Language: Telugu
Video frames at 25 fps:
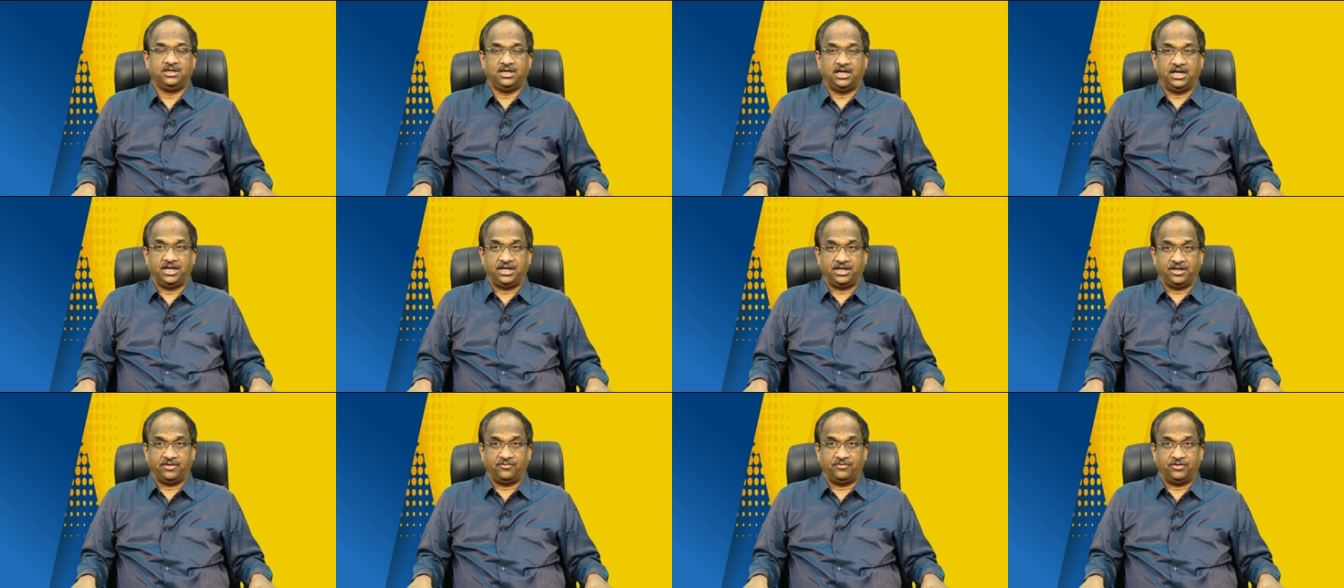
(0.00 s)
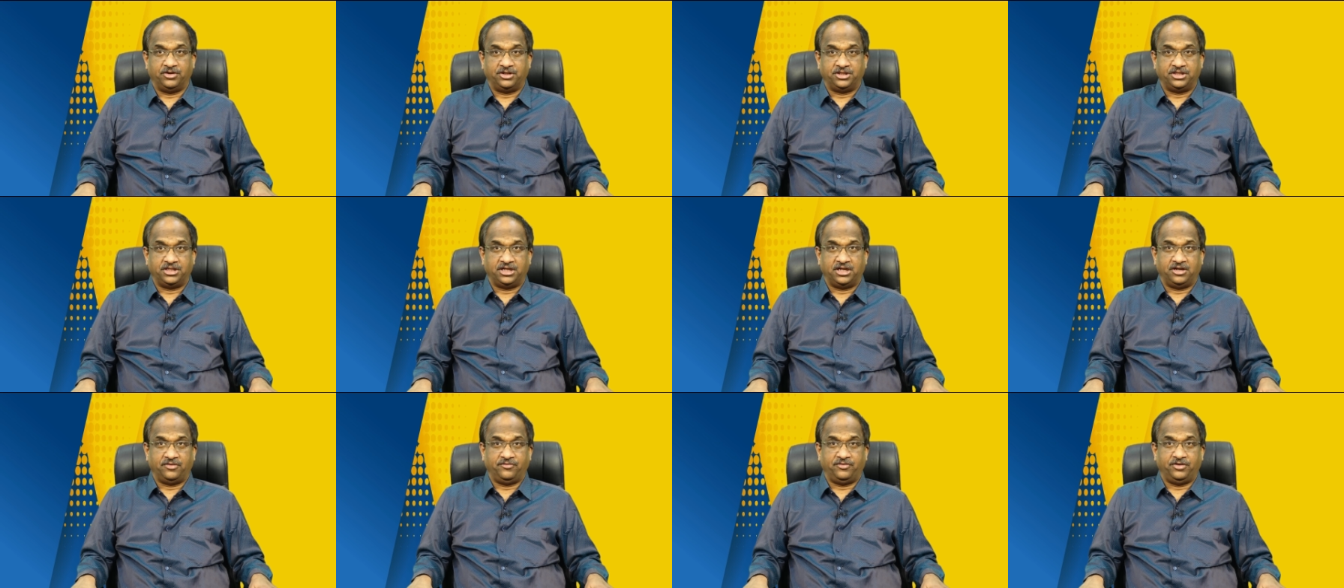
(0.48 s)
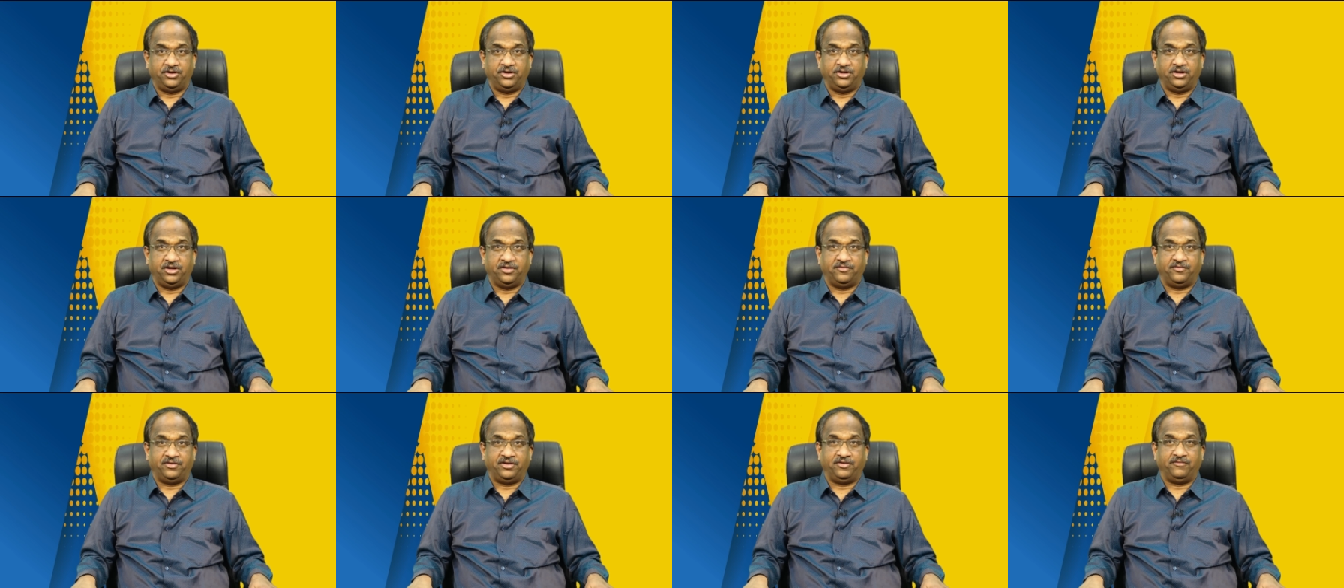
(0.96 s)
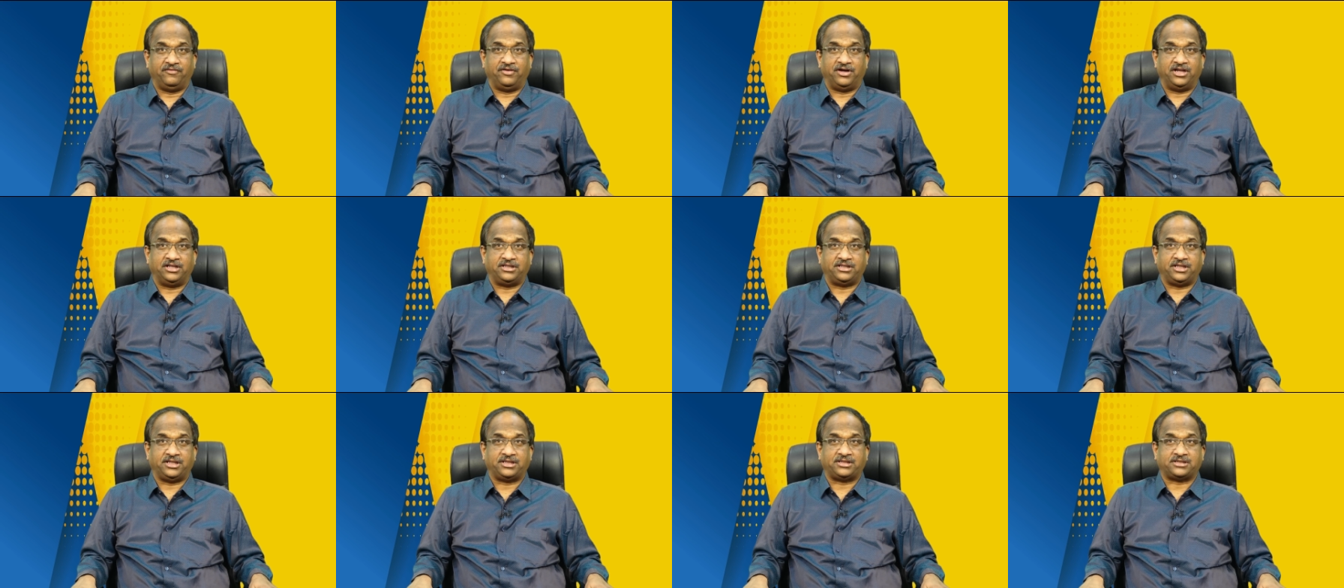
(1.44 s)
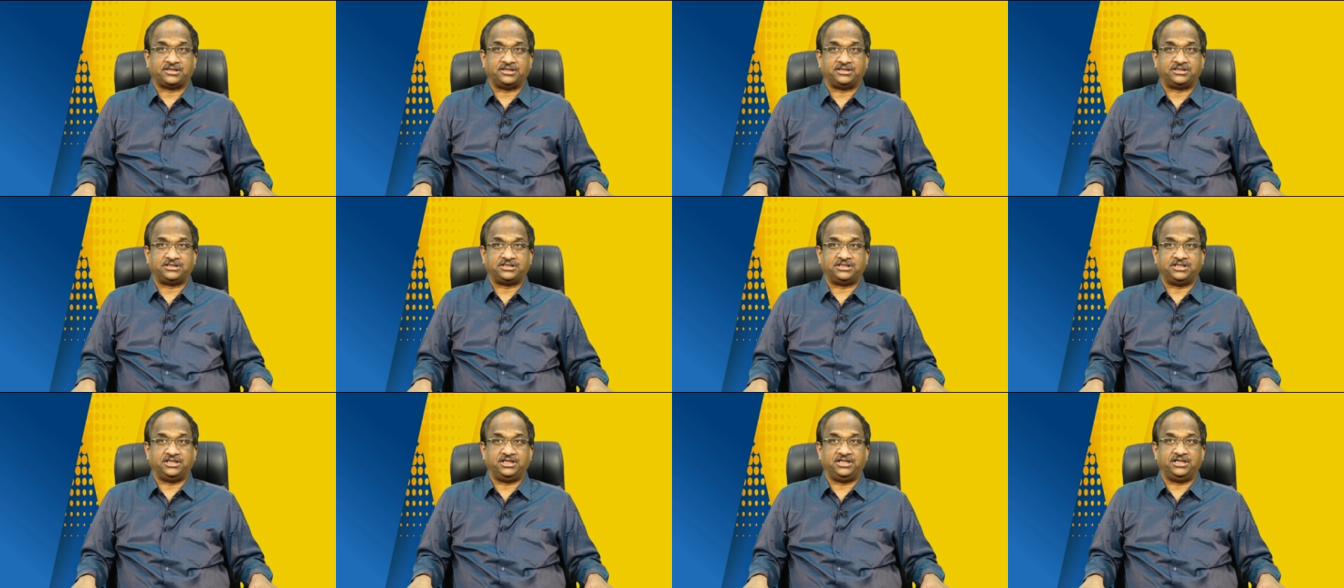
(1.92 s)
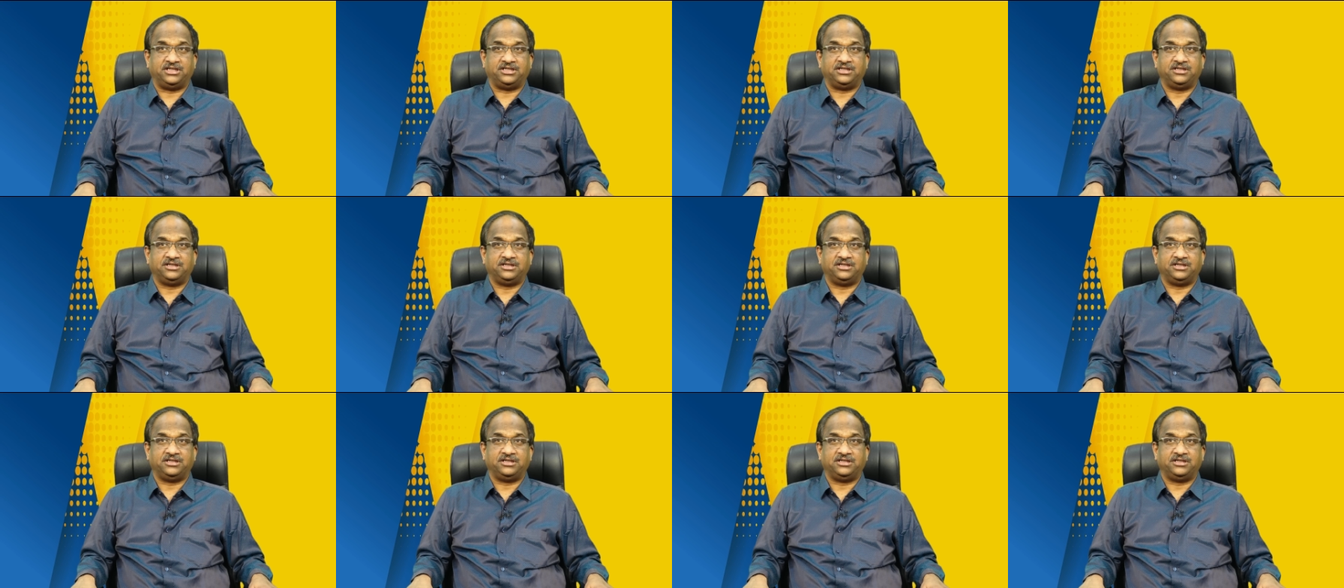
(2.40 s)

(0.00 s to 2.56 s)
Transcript: అంటే ఒరిజినల్ వీడియో ఎవరు ఇవాళ తీసుకొచ్చి